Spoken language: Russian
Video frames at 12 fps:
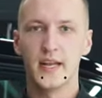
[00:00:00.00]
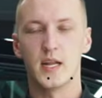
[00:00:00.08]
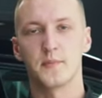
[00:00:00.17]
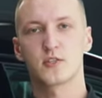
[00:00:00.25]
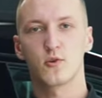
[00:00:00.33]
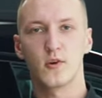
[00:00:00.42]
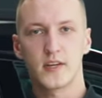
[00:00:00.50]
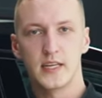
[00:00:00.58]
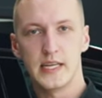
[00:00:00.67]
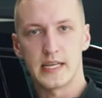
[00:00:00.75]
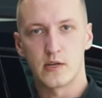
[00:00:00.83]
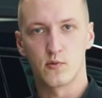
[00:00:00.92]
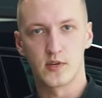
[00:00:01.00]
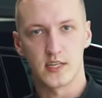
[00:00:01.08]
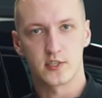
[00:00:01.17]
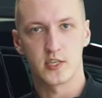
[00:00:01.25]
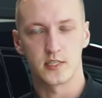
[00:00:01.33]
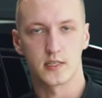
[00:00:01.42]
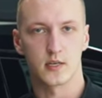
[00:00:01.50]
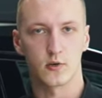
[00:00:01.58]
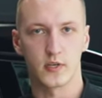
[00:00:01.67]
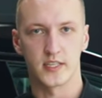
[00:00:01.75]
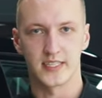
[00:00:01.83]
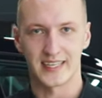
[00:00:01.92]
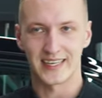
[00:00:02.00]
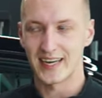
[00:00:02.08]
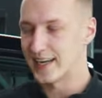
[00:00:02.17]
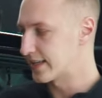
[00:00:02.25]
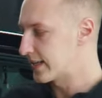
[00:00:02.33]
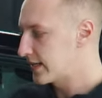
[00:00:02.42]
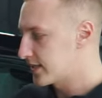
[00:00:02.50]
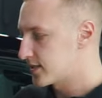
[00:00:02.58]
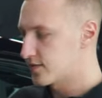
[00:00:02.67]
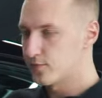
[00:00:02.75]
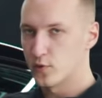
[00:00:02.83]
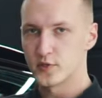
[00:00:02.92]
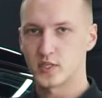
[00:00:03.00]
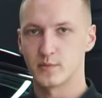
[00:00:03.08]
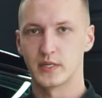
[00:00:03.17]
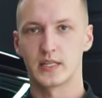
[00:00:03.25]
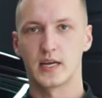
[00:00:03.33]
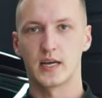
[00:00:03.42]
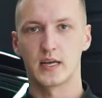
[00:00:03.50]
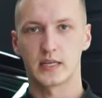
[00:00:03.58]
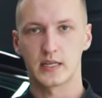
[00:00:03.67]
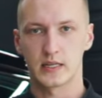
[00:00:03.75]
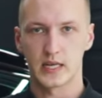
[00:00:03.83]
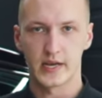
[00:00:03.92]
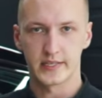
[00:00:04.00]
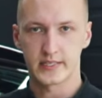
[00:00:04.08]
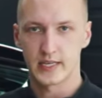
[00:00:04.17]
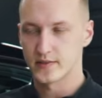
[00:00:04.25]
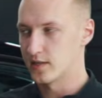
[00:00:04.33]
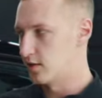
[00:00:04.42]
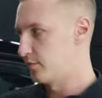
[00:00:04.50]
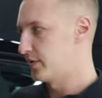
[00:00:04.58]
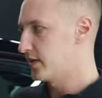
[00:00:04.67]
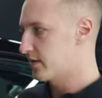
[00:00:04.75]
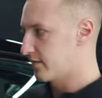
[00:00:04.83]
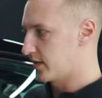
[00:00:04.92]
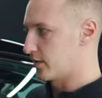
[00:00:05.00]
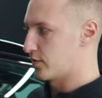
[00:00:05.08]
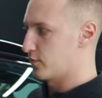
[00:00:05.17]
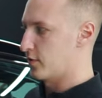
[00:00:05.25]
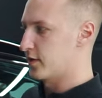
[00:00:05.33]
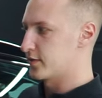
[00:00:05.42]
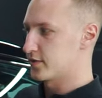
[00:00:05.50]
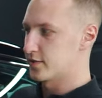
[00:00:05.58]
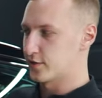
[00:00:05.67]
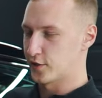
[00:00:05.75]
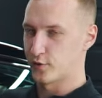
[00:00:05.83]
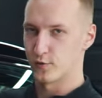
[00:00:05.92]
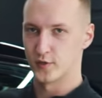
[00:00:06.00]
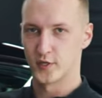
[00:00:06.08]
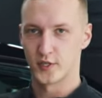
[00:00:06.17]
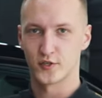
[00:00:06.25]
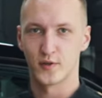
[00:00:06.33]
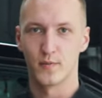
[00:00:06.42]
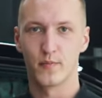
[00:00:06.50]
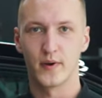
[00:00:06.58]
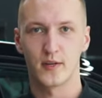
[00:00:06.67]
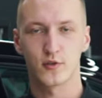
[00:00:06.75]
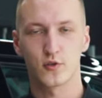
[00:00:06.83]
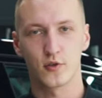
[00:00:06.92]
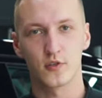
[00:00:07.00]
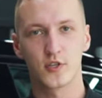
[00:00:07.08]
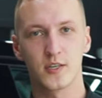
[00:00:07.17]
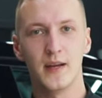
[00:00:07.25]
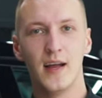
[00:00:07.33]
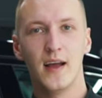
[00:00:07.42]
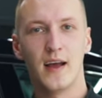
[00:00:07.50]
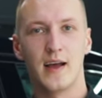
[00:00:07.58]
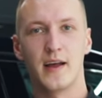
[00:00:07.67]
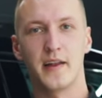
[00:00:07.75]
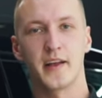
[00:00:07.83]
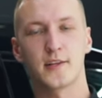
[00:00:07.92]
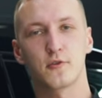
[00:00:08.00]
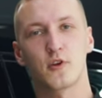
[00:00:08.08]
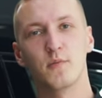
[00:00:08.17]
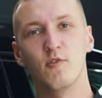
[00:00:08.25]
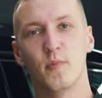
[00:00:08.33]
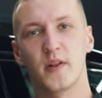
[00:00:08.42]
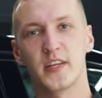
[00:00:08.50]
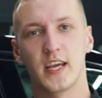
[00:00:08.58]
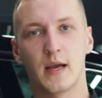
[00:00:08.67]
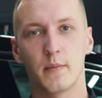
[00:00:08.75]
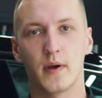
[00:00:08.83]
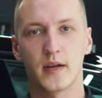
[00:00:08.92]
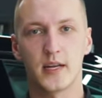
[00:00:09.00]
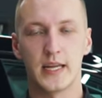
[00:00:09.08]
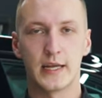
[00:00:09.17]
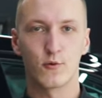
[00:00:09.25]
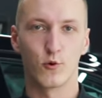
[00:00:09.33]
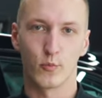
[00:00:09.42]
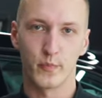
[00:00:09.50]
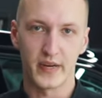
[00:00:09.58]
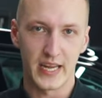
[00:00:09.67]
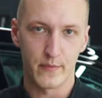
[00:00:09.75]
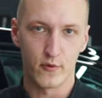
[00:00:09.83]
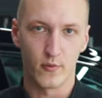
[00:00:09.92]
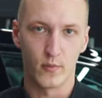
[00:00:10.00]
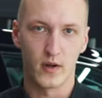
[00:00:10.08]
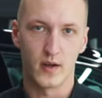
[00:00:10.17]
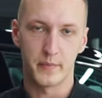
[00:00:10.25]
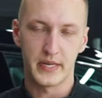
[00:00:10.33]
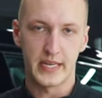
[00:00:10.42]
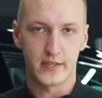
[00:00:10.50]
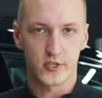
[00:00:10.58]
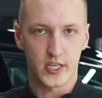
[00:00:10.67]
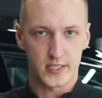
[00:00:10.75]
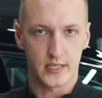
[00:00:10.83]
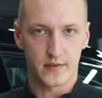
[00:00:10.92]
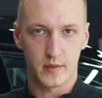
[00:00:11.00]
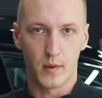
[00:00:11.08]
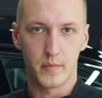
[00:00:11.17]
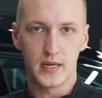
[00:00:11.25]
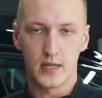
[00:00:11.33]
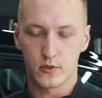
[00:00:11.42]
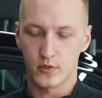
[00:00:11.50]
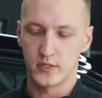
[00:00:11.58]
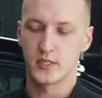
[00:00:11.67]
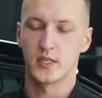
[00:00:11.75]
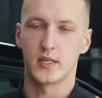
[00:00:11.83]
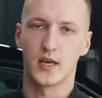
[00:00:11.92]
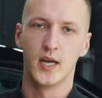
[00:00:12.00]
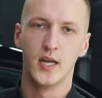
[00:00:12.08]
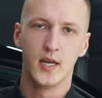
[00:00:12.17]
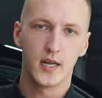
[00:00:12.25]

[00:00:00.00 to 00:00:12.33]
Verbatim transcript: На посту оклейки у нас сейчас находится GA 8 это китайский автомобиль, видите, у нас такой достаточно большой джип, а, на котором мы выполняем оклейку премиум а, передней части автомобиля, то есть это